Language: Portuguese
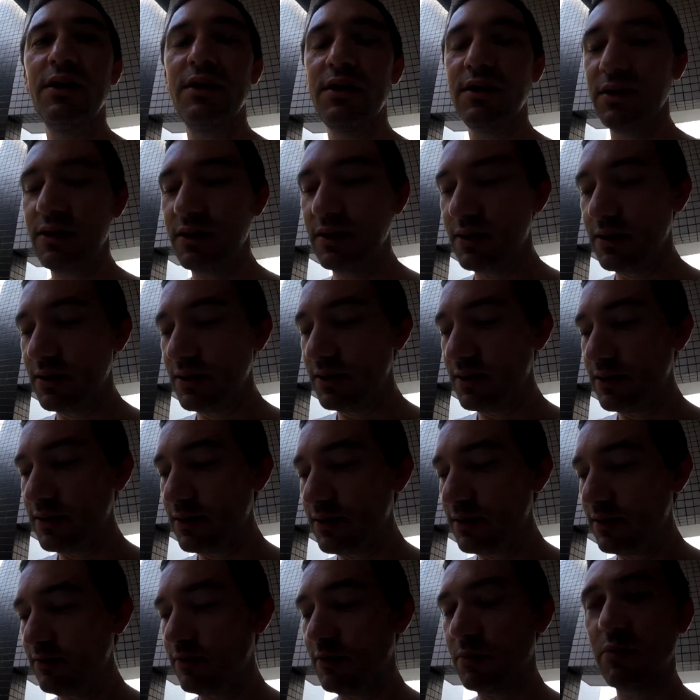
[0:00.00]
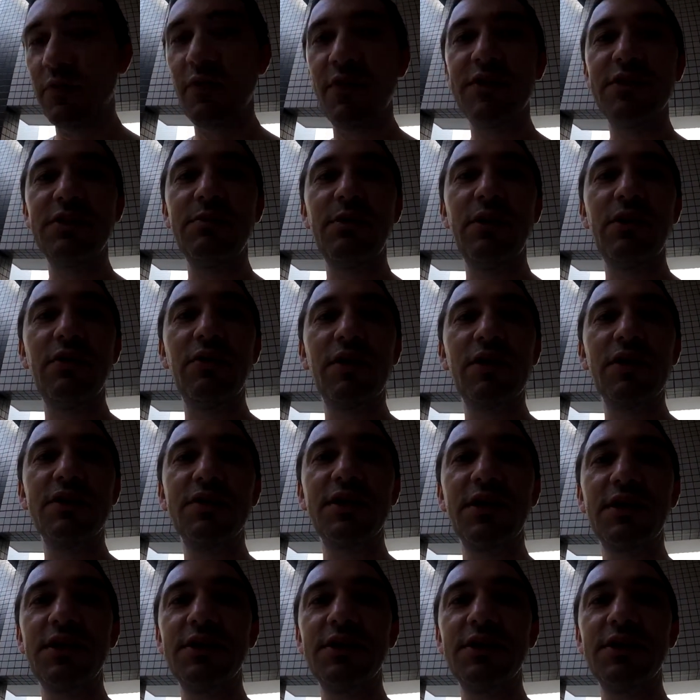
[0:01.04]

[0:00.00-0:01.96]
e vamos ver se melhora essa